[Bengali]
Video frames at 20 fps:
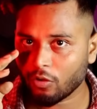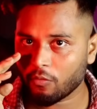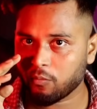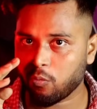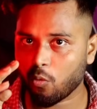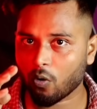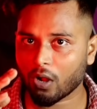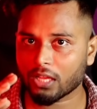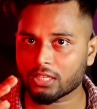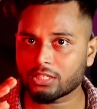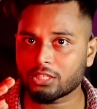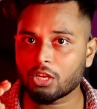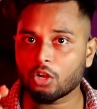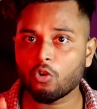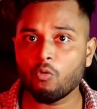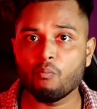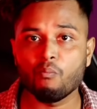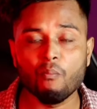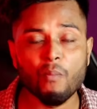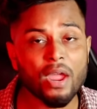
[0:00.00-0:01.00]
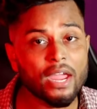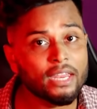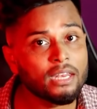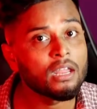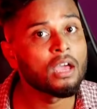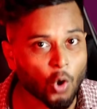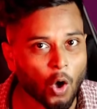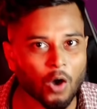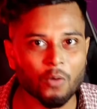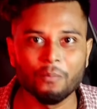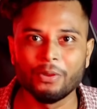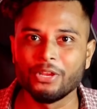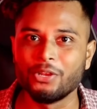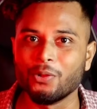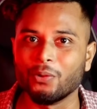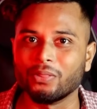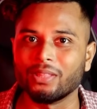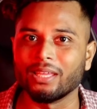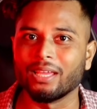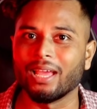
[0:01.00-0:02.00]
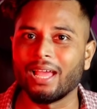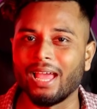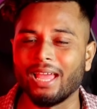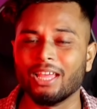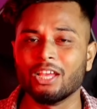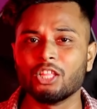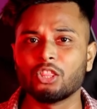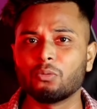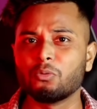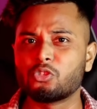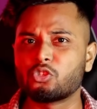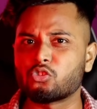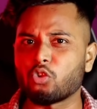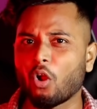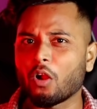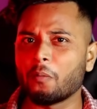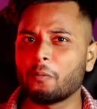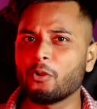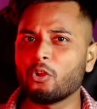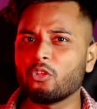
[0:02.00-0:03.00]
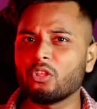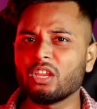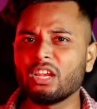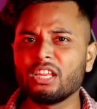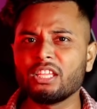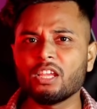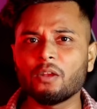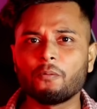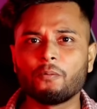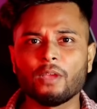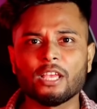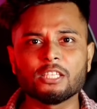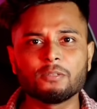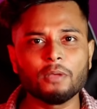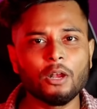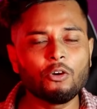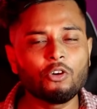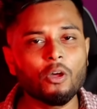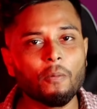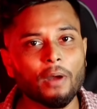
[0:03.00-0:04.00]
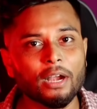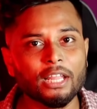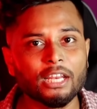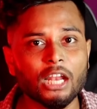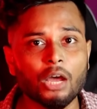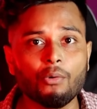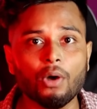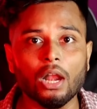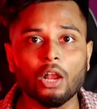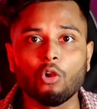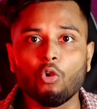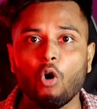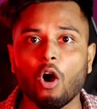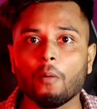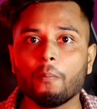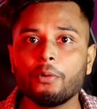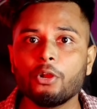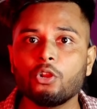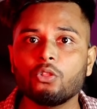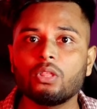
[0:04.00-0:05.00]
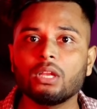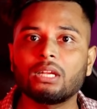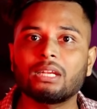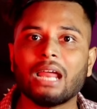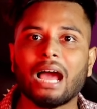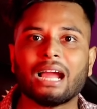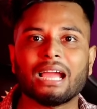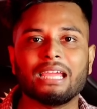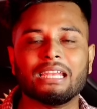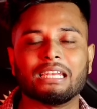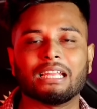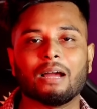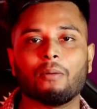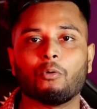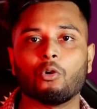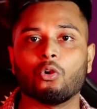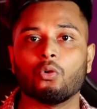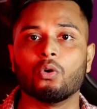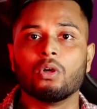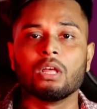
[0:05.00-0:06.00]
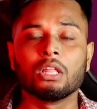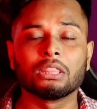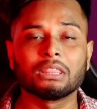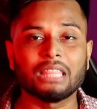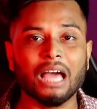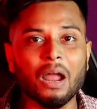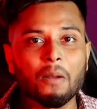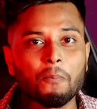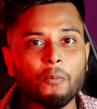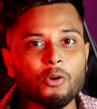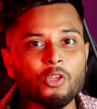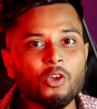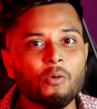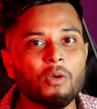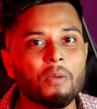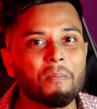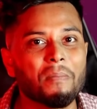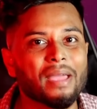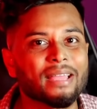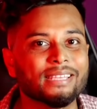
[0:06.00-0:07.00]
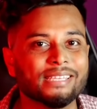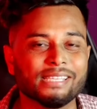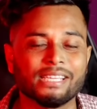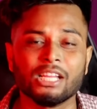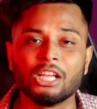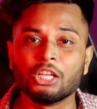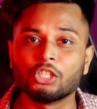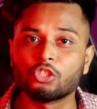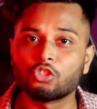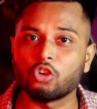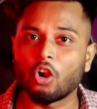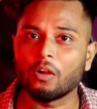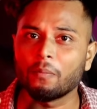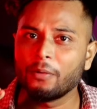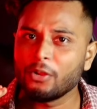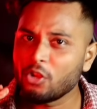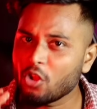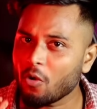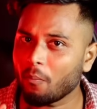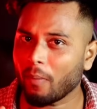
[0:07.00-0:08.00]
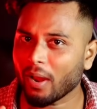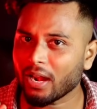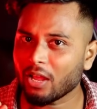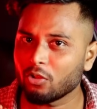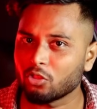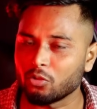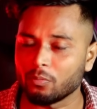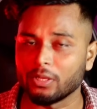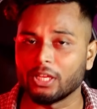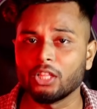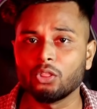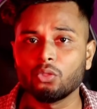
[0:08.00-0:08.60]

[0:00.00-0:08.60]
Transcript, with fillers: তোমার ফোকাস রাখো মেইন লং ভিডিওতে হ্যাঁ তুমি শর্ট ভিডিওতে নিজের ফেস ভ্যালুটা বাড়িয়ে নাও আর লং ভিডিওতে টাকা ইনকাম করো তারপরই হবে ম্যাজিক শর্ট ভিডিও বানাও তুমি